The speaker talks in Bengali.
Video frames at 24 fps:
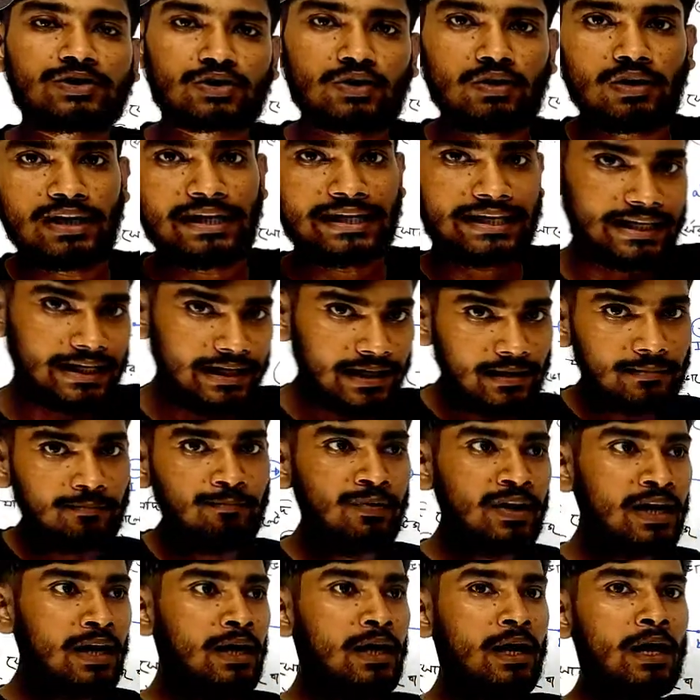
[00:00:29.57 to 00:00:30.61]
আসলে কি
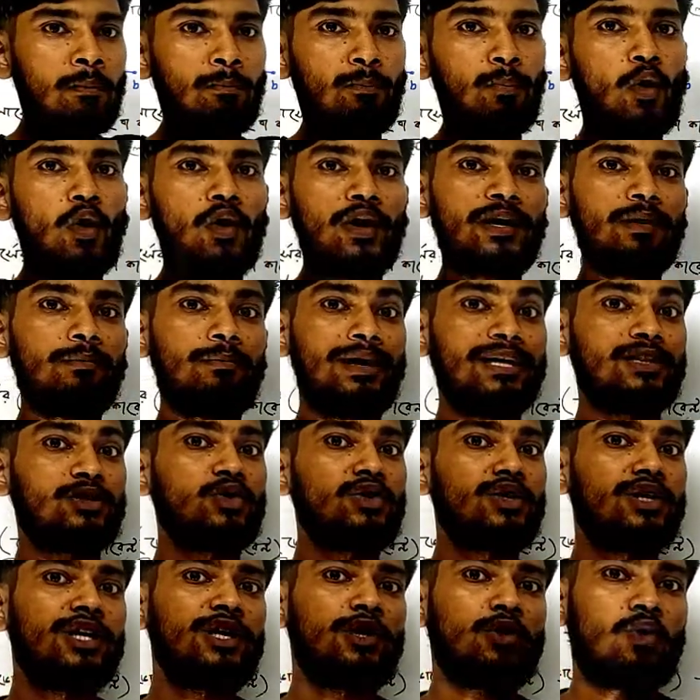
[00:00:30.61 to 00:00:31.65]
পয়েন্ট
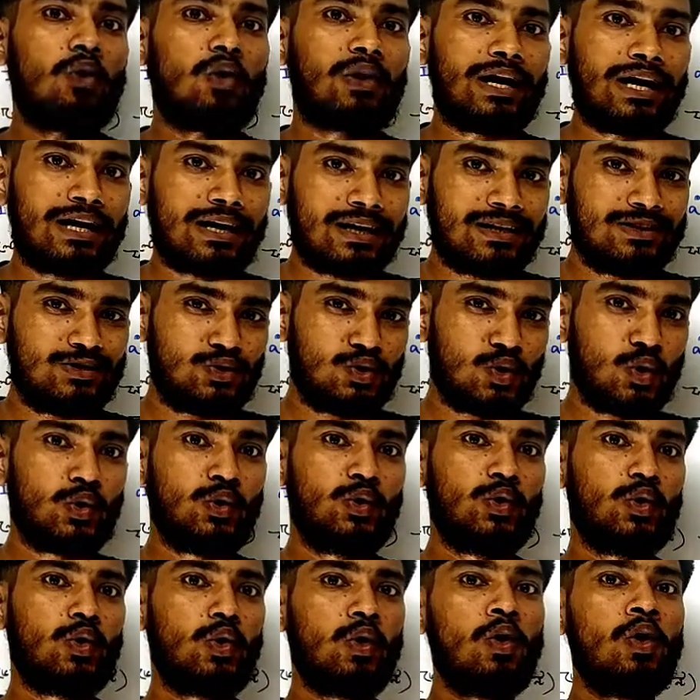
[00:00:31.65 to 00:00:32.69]
মেথডটি করার
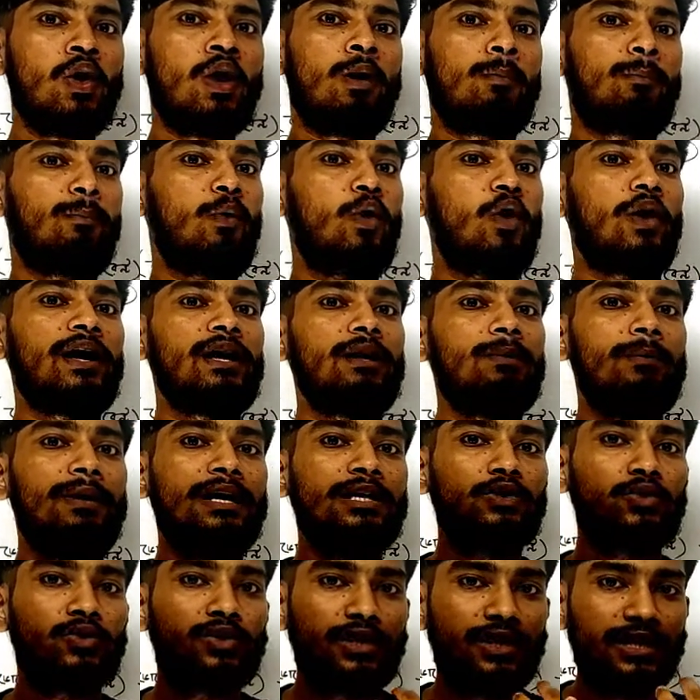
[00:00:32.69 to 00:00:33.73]
জন্য পয়েন্ট
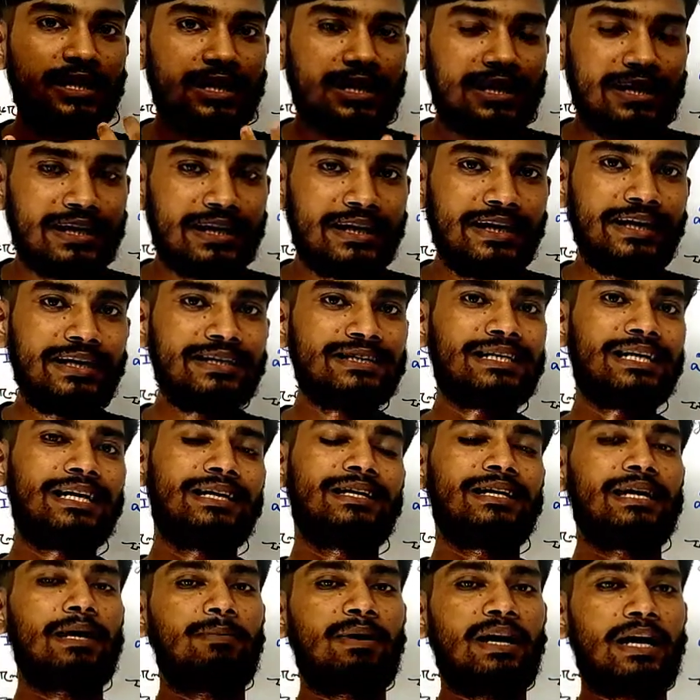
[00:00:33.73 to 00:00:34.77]
মেথডটি কি
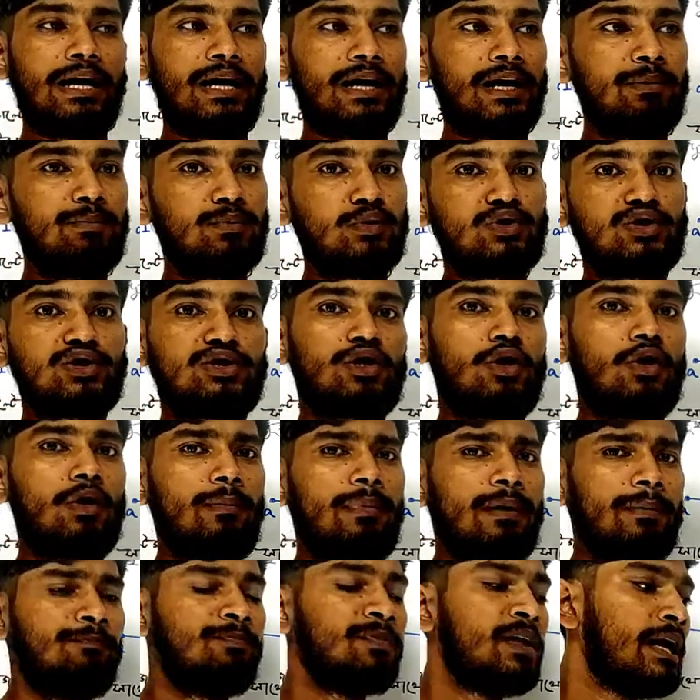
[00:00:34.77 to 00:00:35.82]
সেটি আমাকে আগে বুঝতে
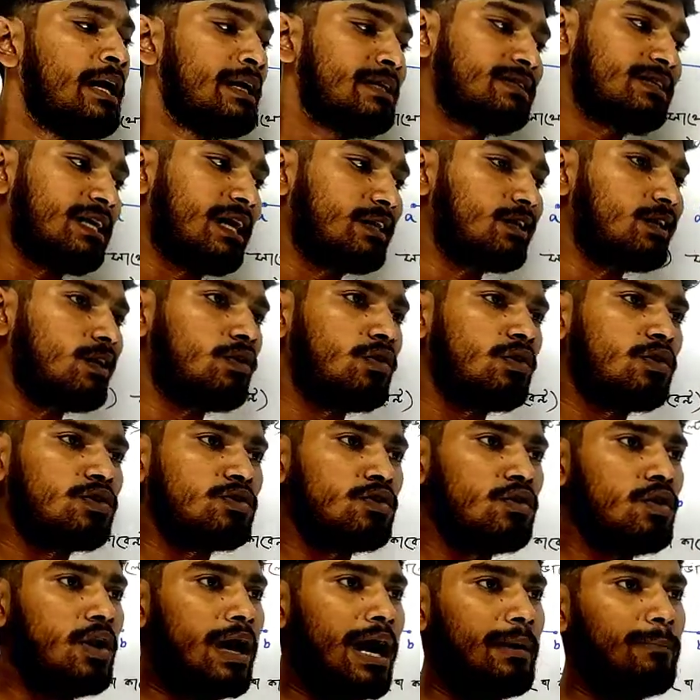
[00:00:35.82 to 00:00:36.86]
হবে সাধারণত
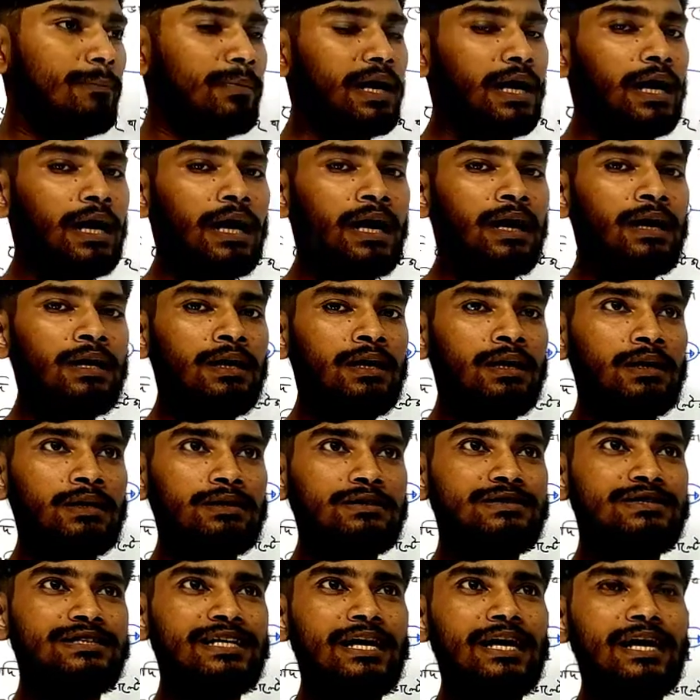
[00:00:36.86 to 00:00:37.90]
আমরা
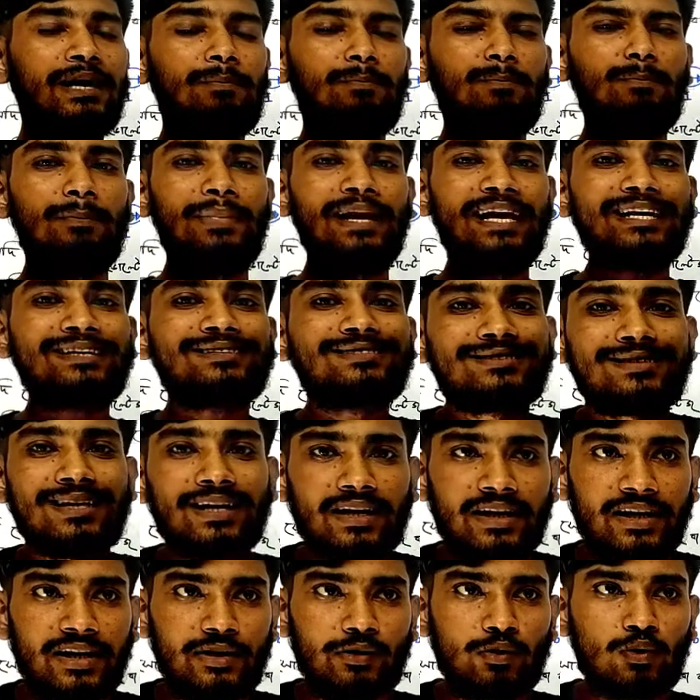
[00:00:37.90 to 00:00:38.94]
যে মিক্স
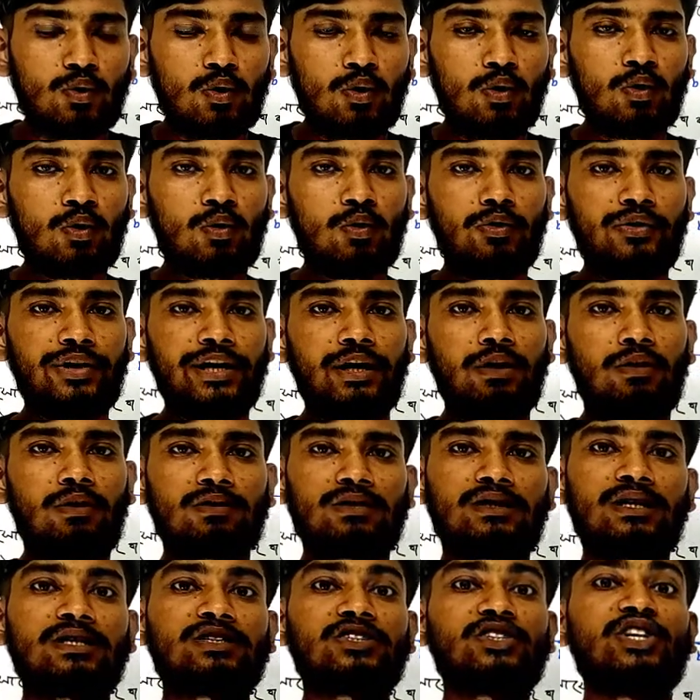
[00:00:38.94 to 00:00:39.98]
সার্কিট গুলো করি
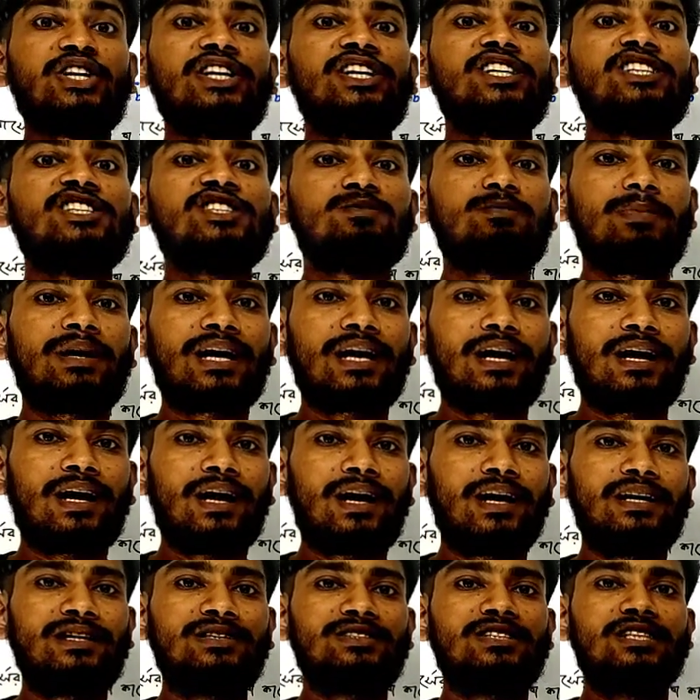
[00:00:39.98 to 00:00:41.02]
অর্থাৎ সিরিজ
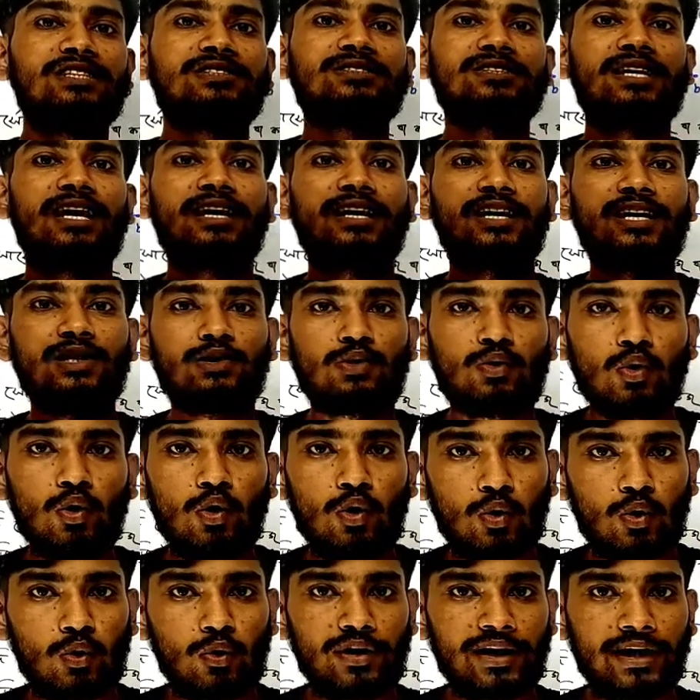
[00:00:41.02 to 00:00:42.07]
প্যারালালের যে সার্কিট গুলো
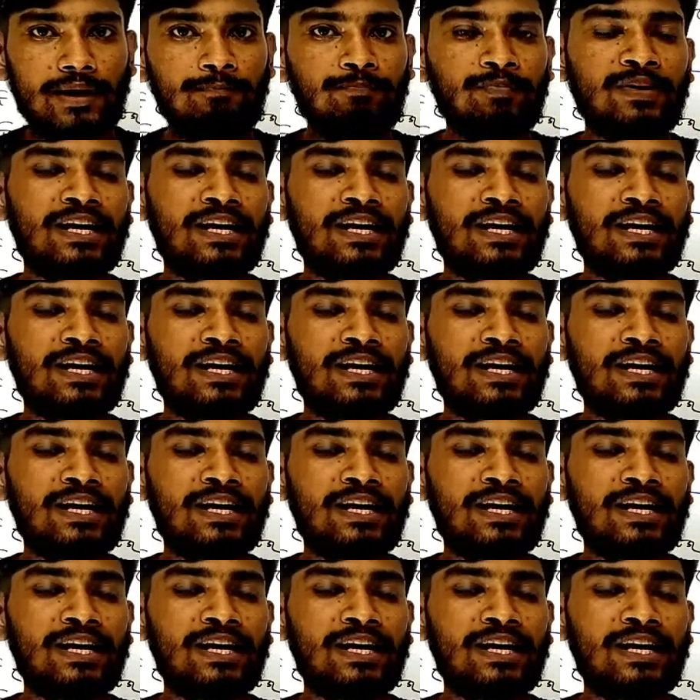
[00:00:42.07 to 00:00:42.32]
করি